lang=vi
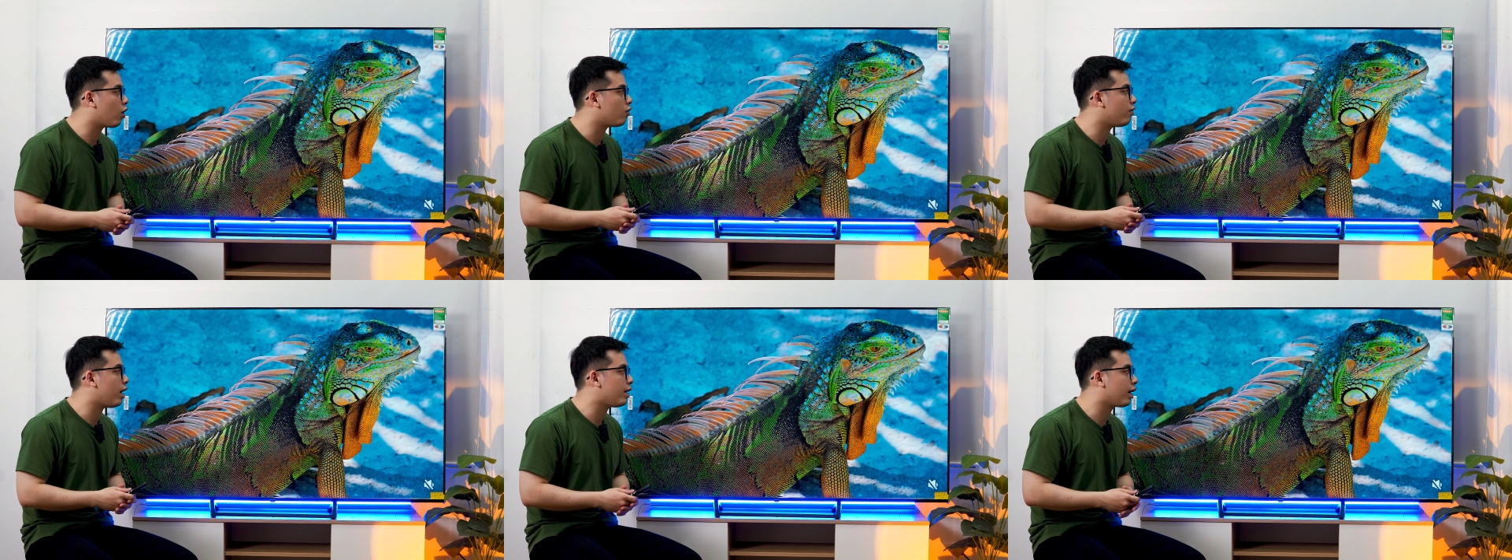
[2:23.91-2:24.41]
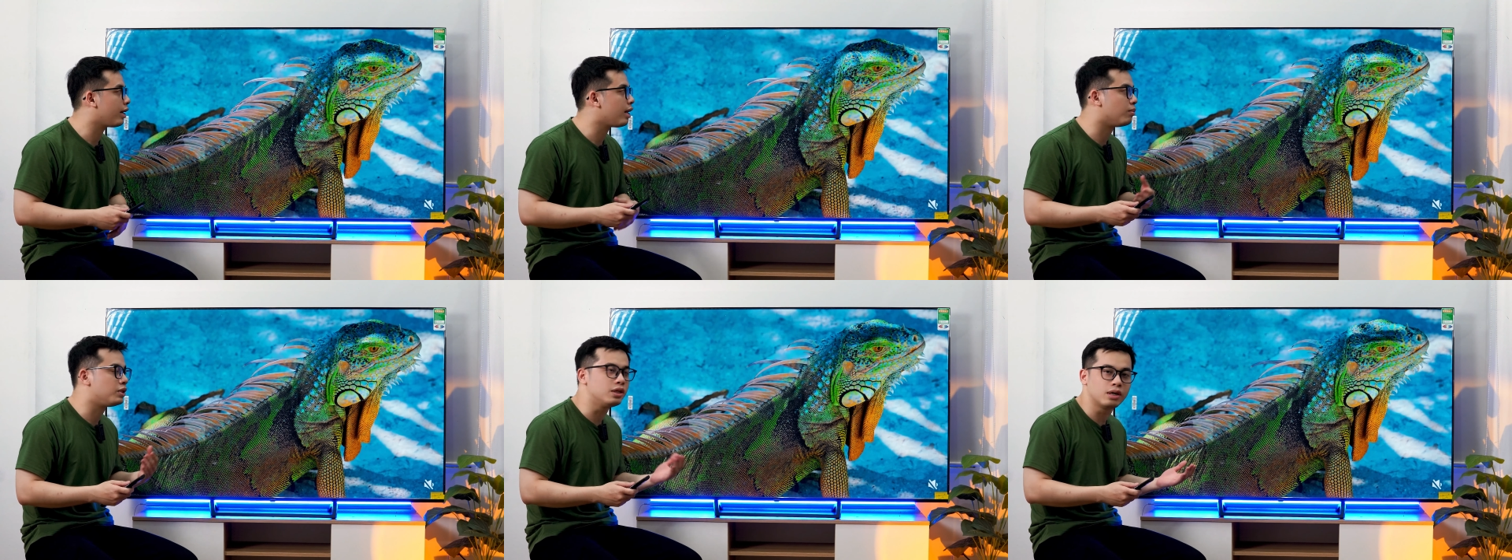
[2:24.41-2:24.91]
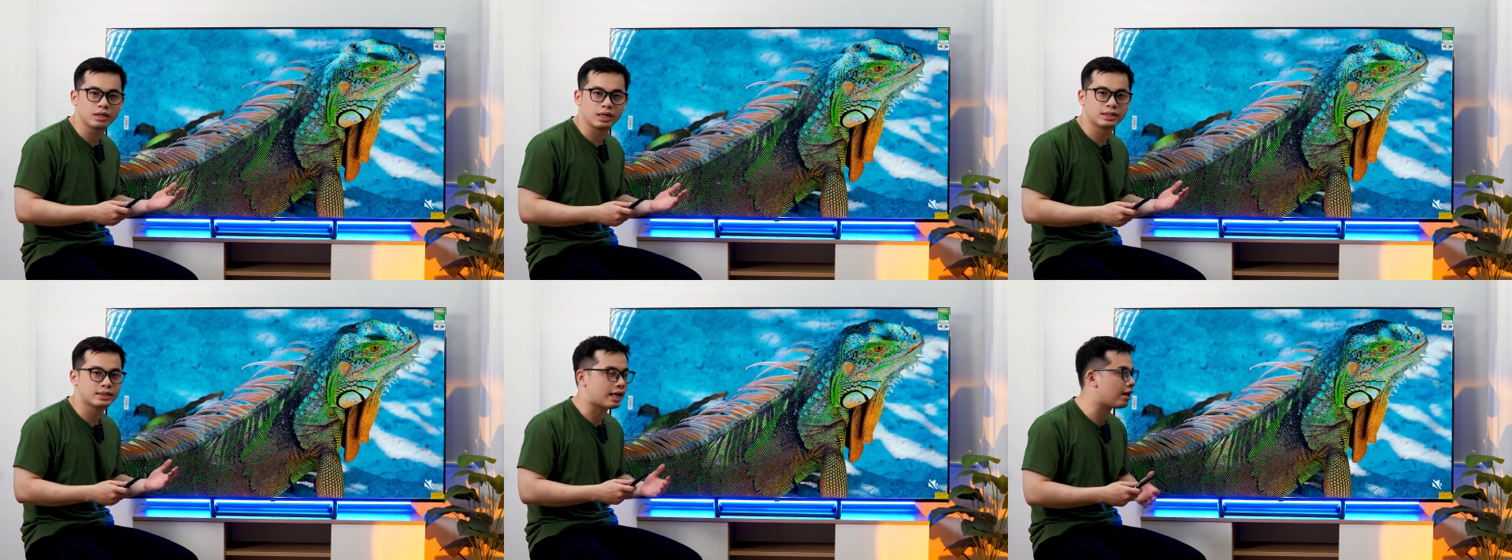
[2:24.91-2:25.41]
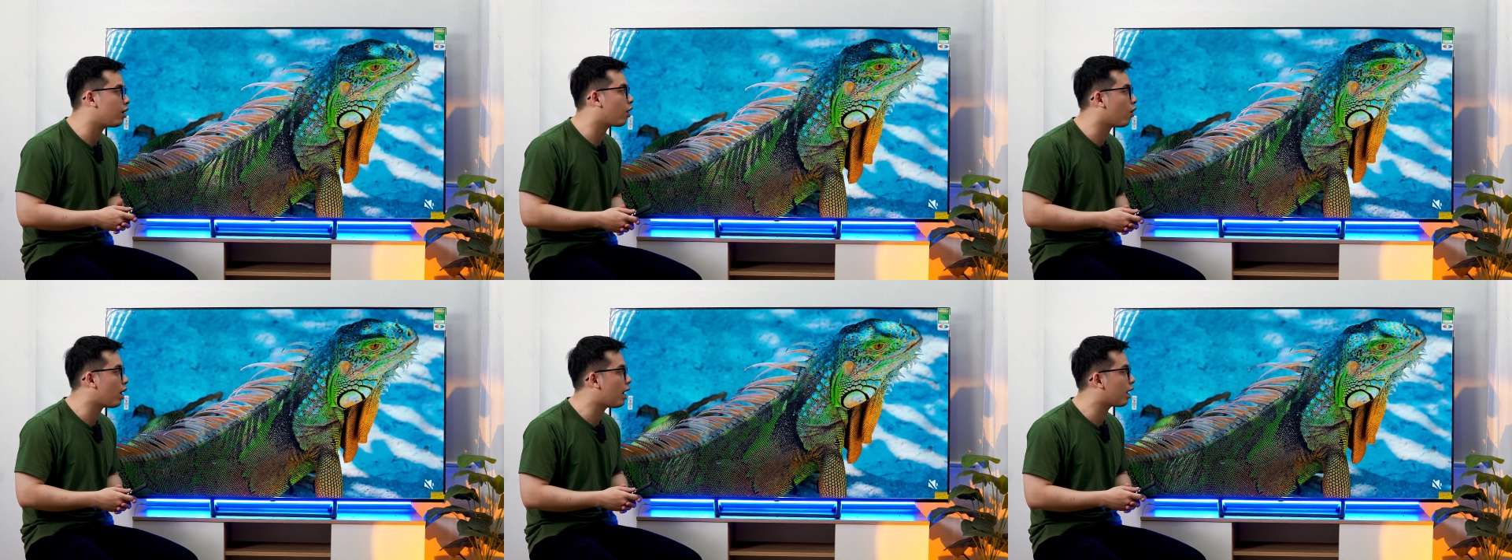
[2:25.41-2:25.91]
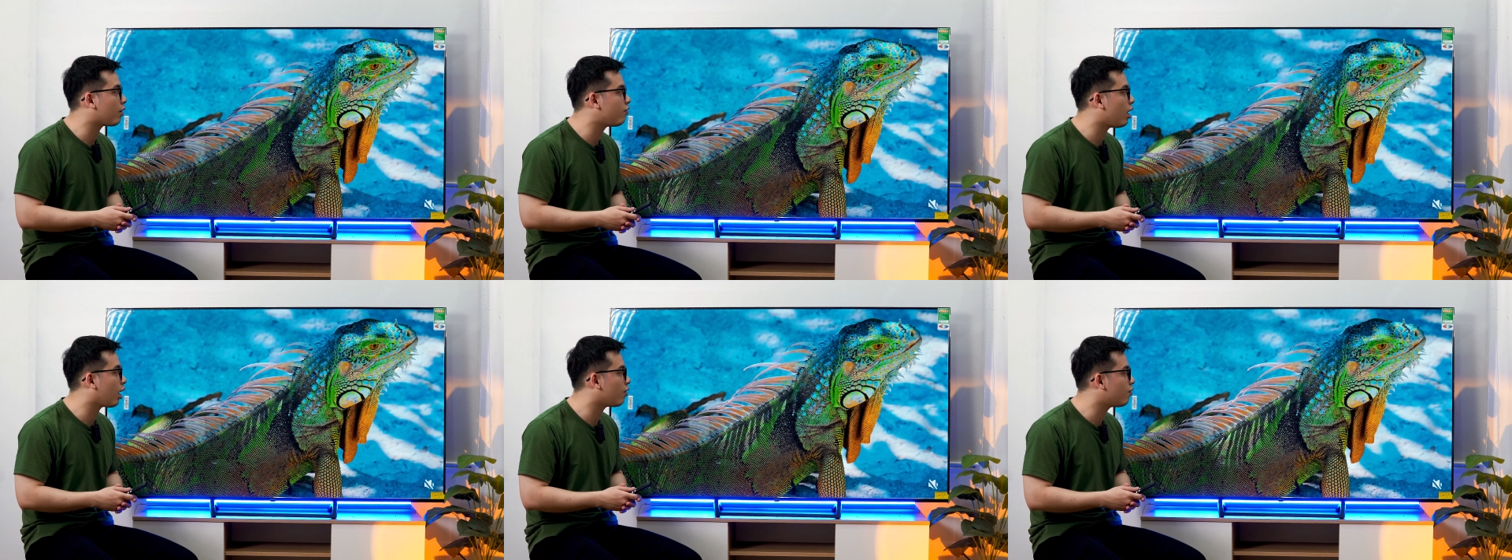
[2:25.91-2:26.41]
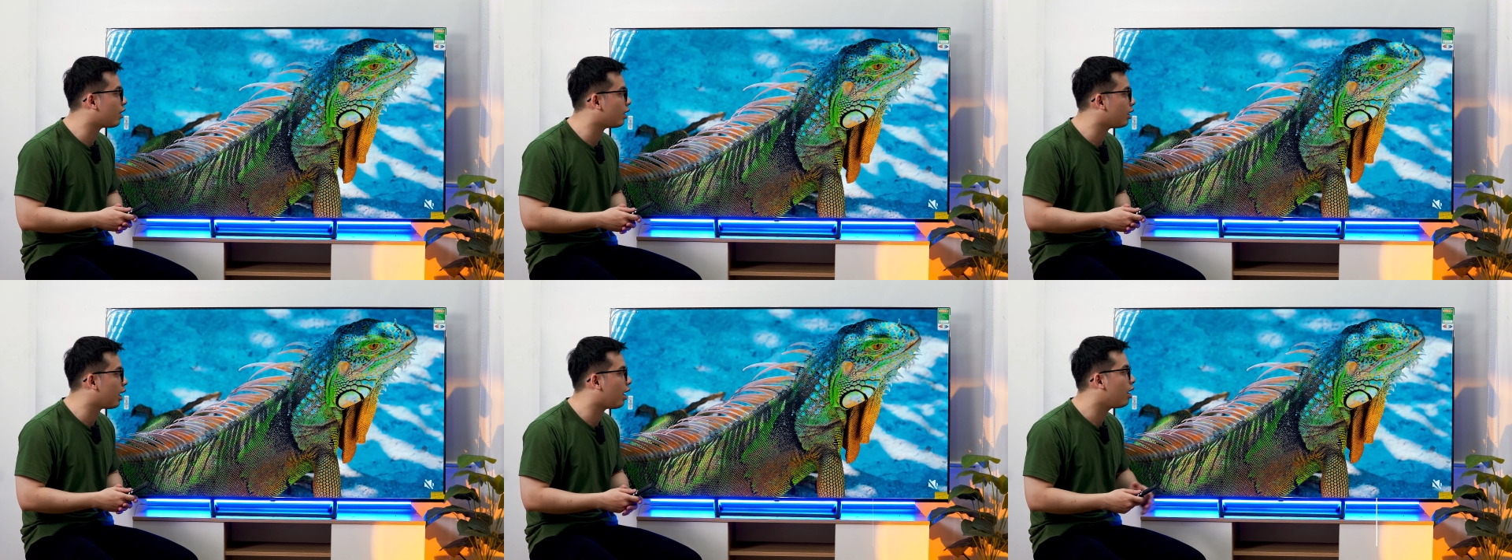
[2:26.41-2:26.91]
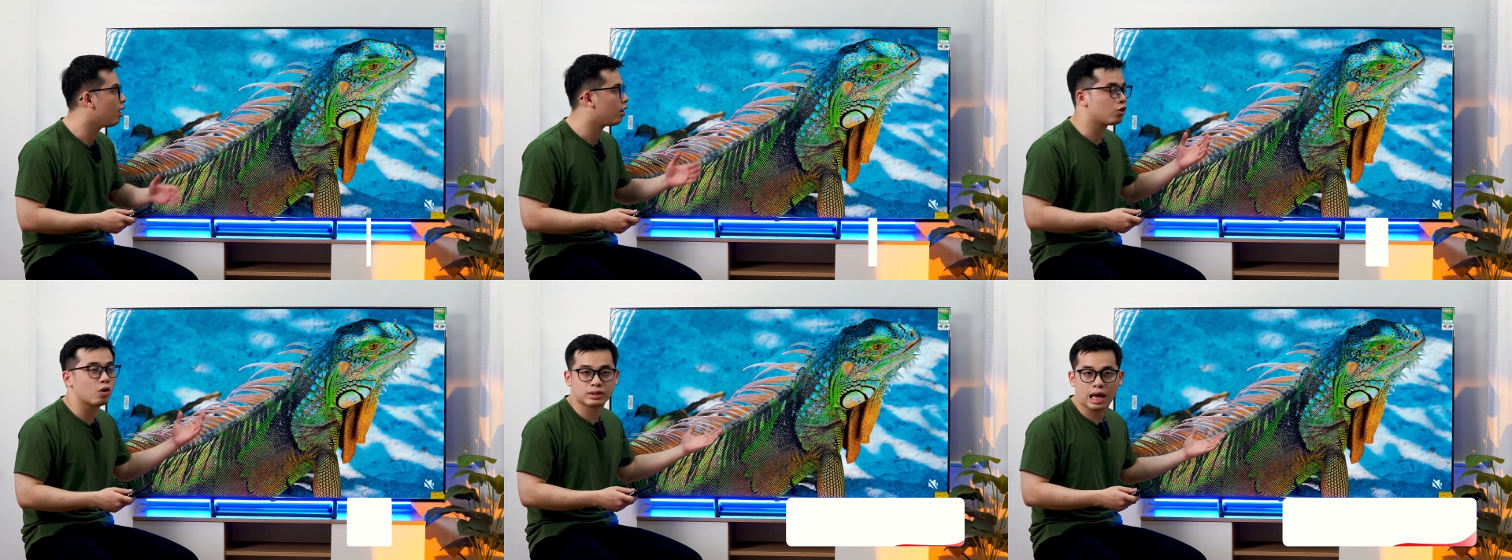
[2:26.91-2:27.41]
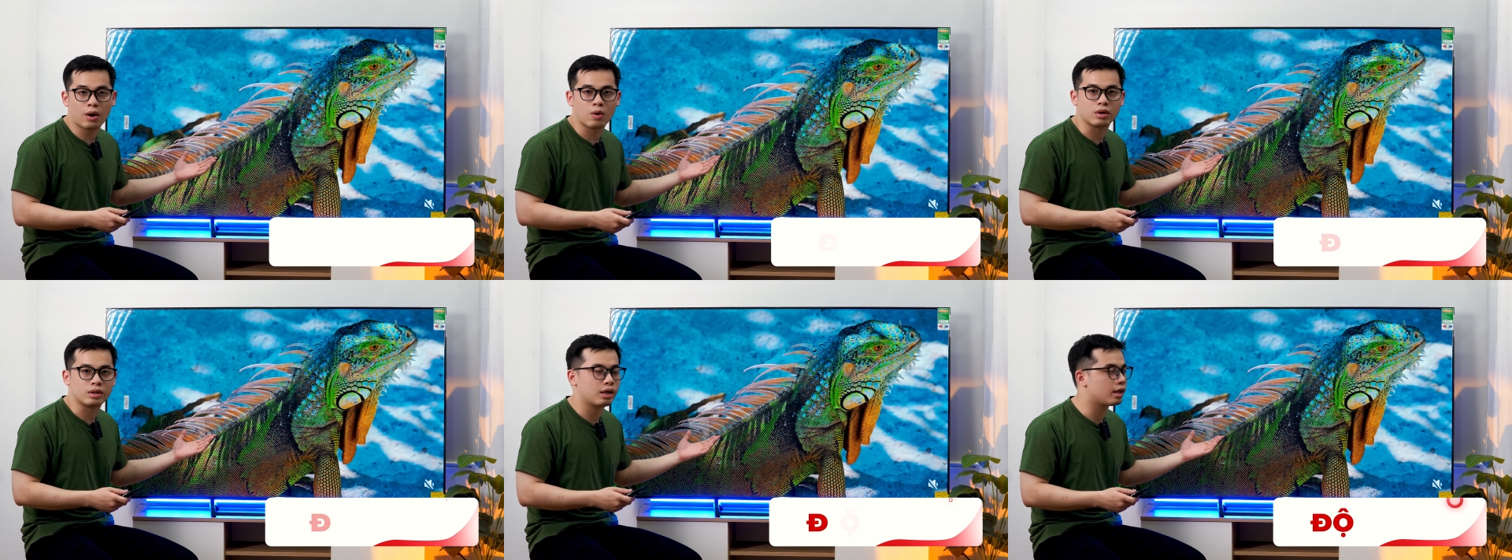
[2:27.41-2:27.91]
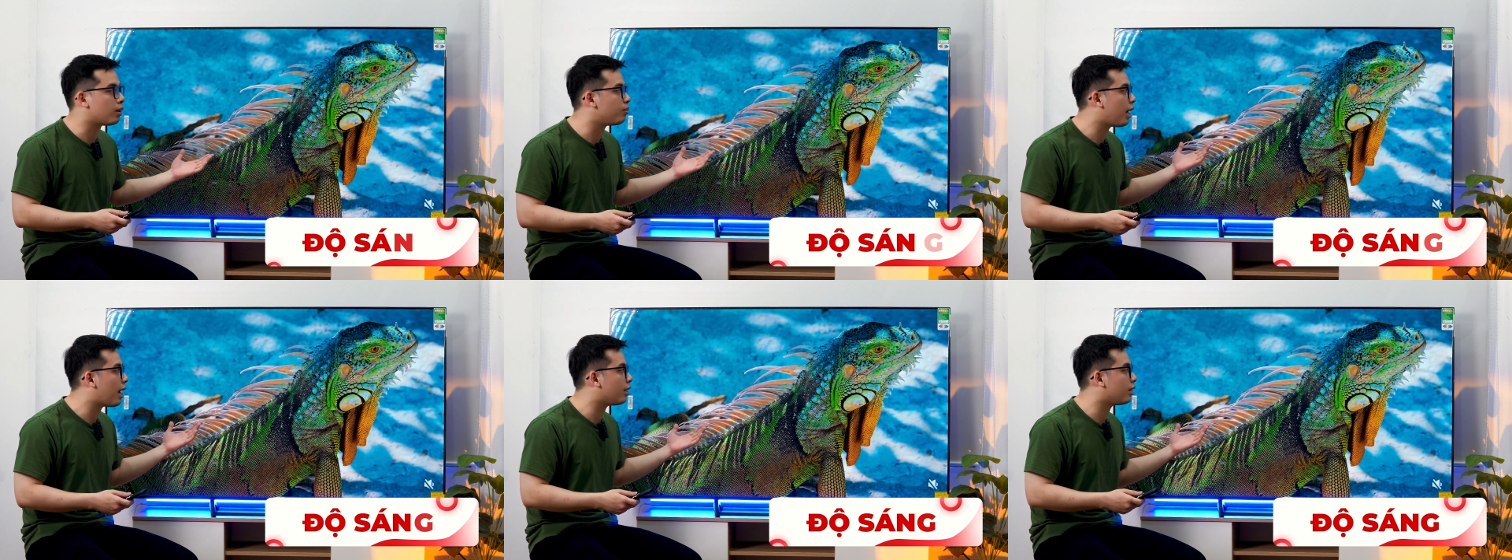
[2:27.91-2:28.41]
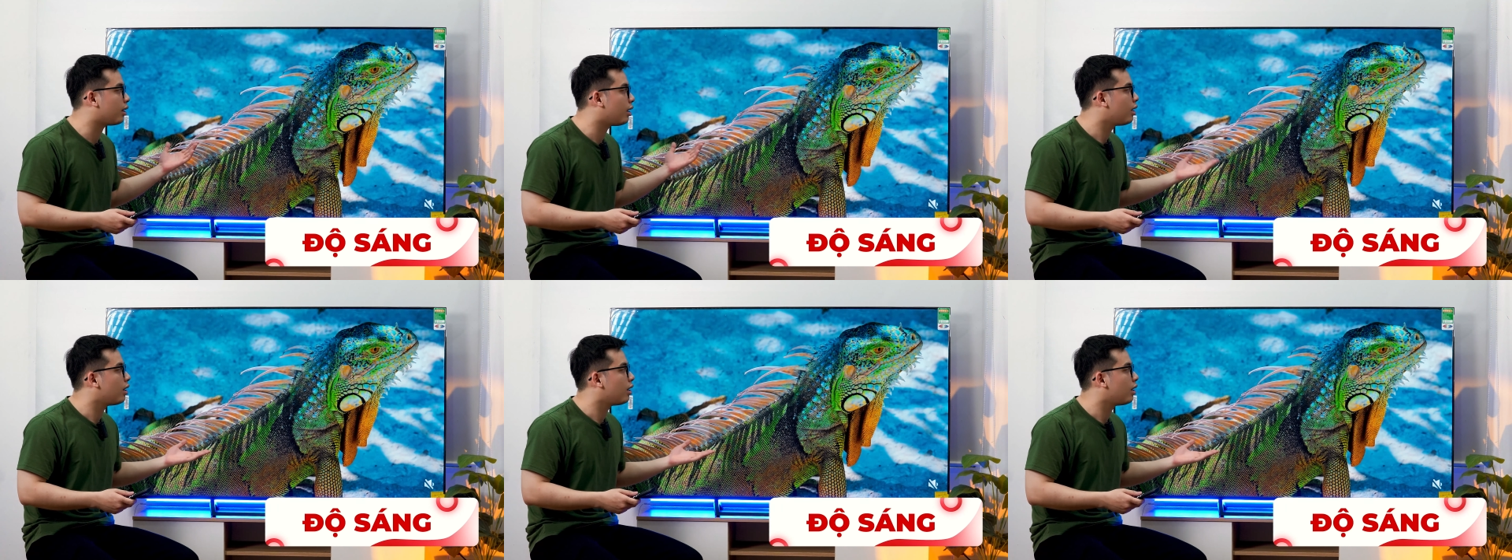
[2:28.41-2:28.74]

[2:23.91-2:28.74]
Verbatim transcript: Còn về những cái điểm trừ thì chắc chắn là có lẽ là về cái phần là độ sáng của những cái tấm đèn